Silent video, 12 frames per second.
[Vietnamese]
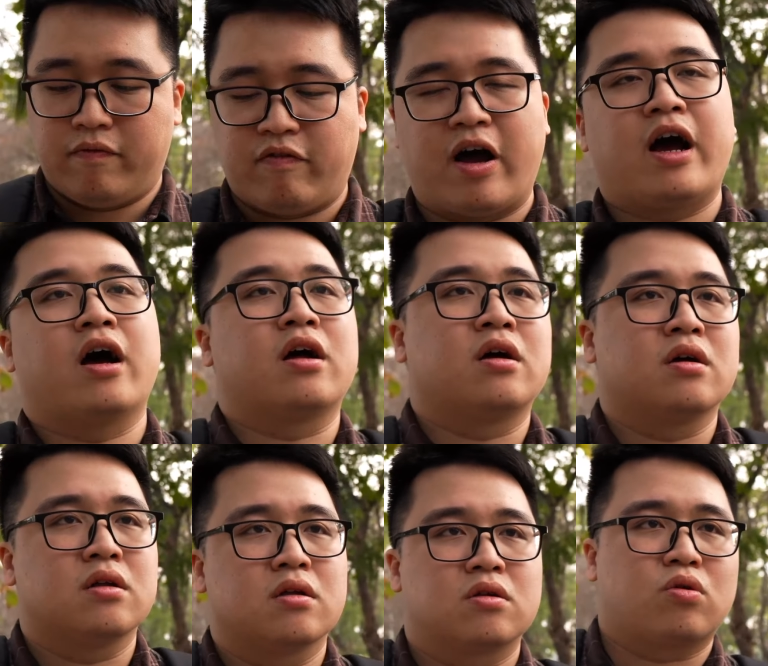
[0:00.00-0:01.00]
và
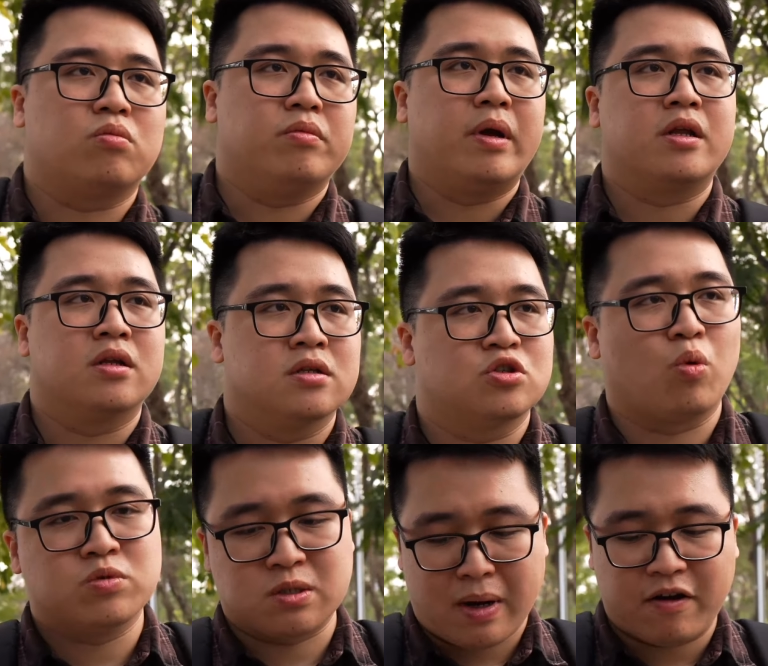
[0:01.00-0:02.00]
mình
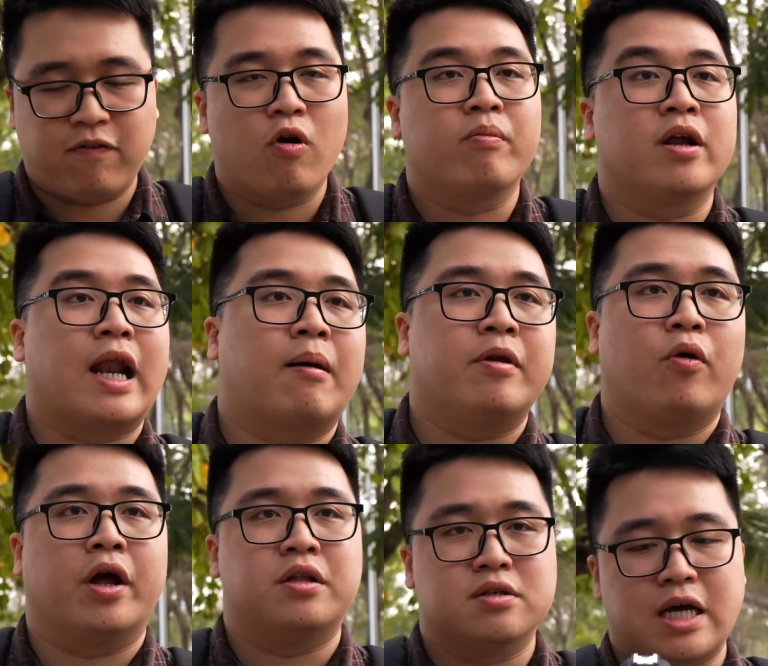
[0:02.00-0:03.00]
dùng smartphone mình làm điều
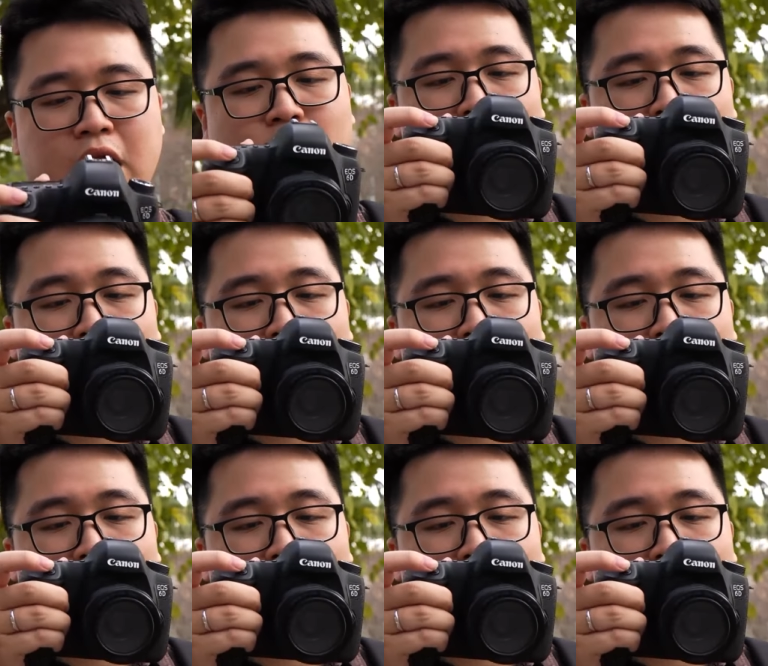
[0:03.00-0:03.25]
khiển từ xa được